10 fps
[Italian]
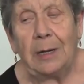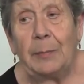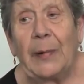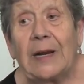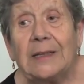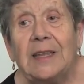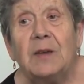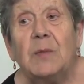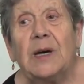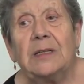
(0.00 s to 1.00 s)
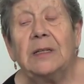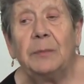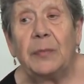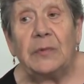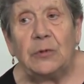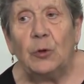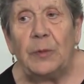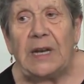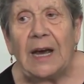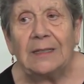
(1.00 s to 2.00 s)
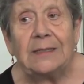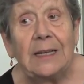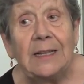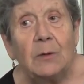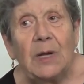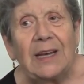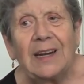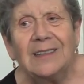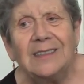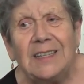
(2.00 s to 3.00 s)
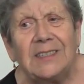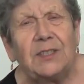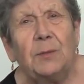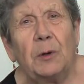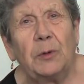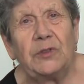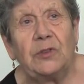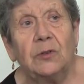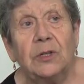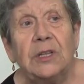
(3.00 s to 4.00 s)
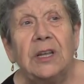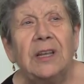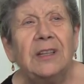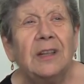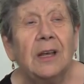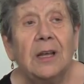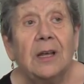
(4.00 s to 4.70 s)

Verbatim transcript: il paradigma dominante ed è una grandissima questione di, in,